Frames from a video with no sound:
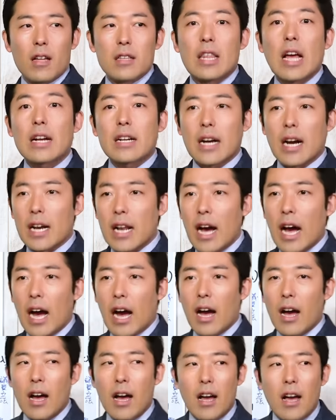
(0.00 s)
だか
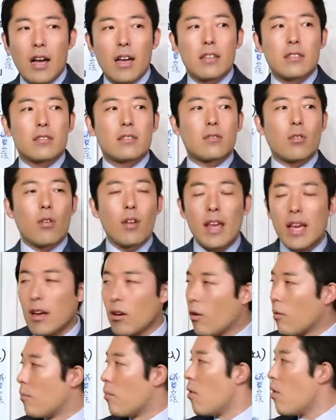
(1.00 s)
らそれ
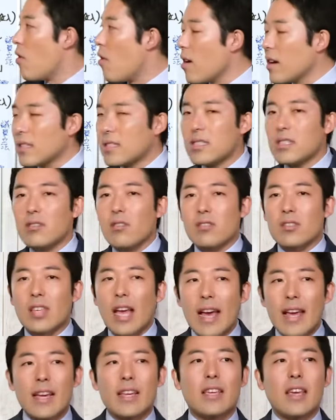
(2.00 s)
をもう一度
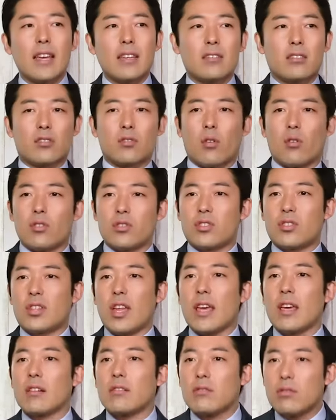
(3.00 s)
再検証し
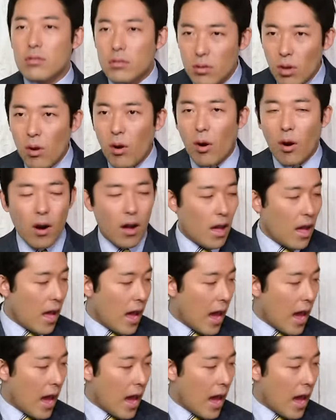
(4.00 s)
ていくと